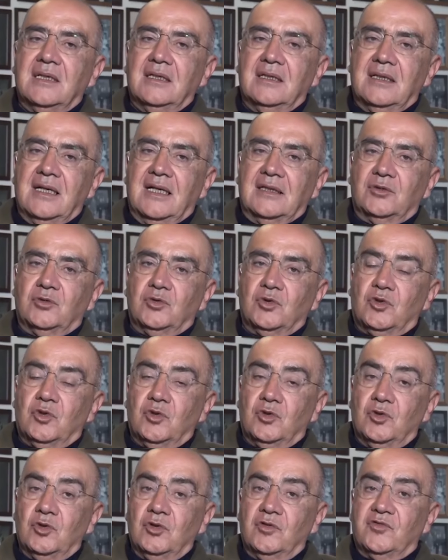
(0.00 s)
آه،
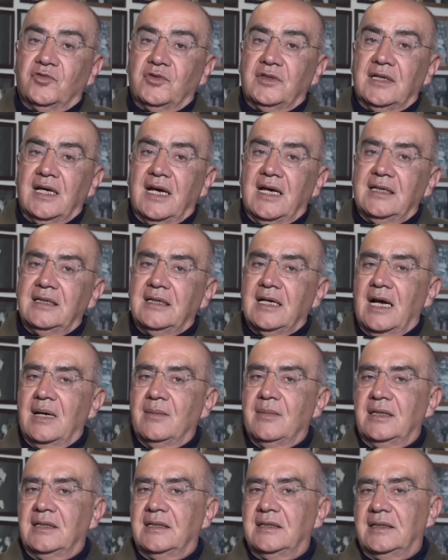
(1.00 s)
الدخول في أي
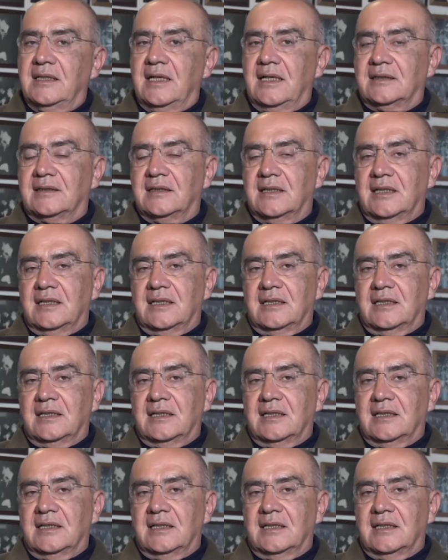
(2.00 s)
عملية